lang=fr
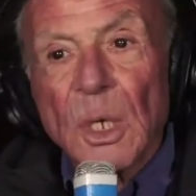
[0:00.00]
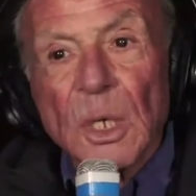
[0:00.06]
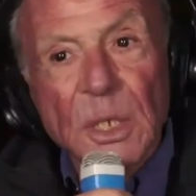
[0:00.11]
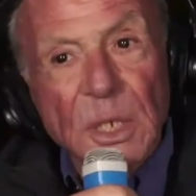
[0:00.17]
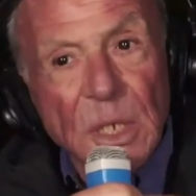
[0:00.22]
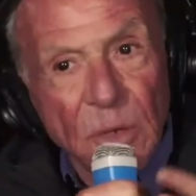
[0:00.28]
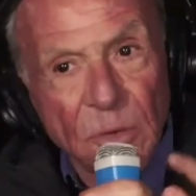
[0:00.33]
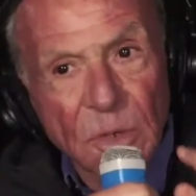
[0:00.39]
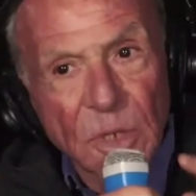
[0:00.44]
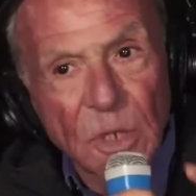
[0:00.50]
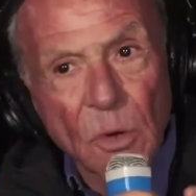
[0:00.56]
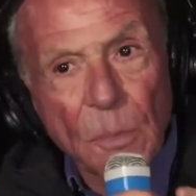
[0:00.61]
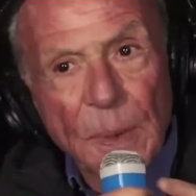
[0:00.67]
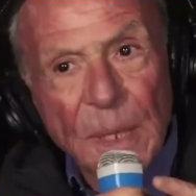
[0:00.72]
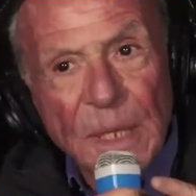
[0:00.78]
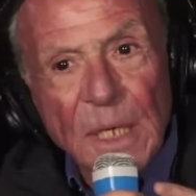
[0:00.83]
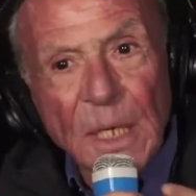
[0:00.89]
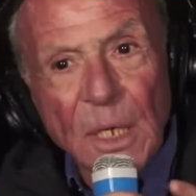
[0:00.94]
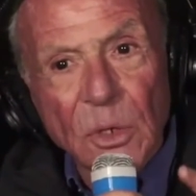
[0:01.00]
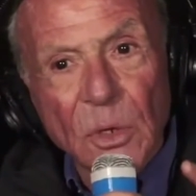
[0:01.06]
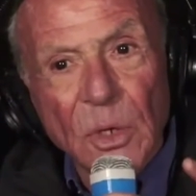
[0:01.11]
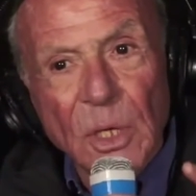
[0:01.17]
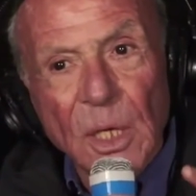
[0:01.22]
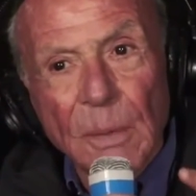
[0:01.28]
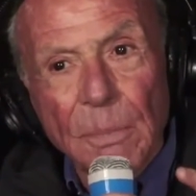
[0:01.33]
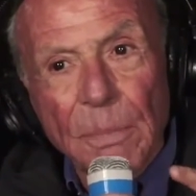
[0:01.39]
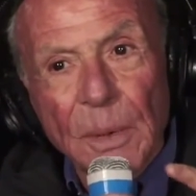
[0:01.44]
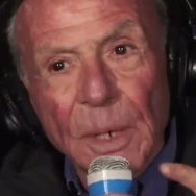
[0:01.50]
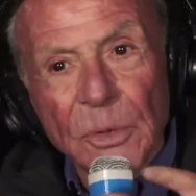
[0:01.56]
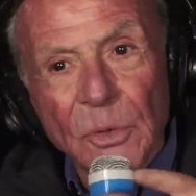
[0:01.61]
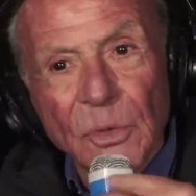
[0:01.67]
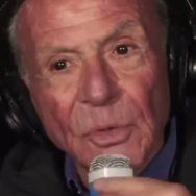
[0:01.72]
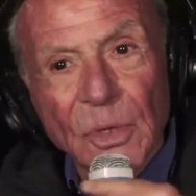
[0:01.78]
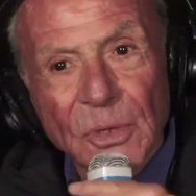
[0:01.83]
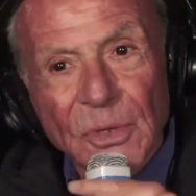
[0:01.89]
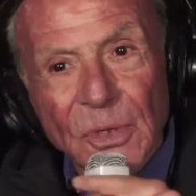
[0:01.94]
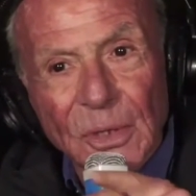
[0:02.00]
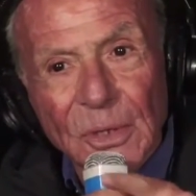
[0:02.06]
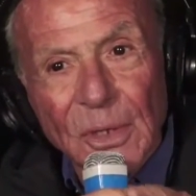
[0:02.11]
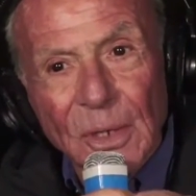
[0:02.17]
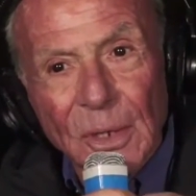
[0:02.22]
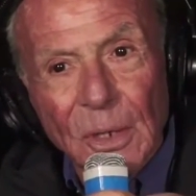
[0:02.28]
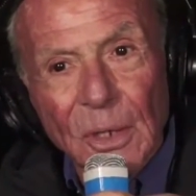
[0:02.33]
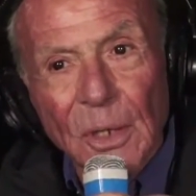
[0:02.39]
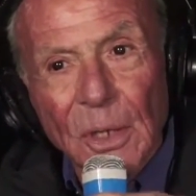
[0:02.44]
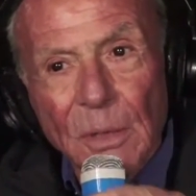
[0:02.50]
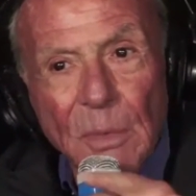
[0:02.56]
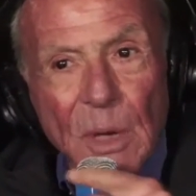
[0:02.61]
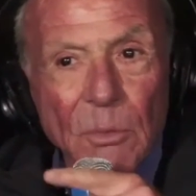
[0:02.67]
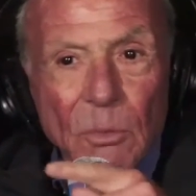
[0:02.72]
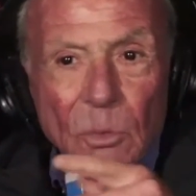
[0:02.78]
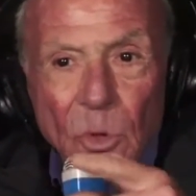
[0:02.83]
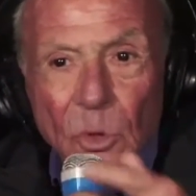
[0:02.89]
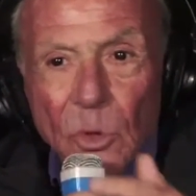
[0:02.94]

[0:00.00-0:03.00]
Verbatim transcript: Je ne veux pas dire qu'il n'y ait pas de temps en temps, et même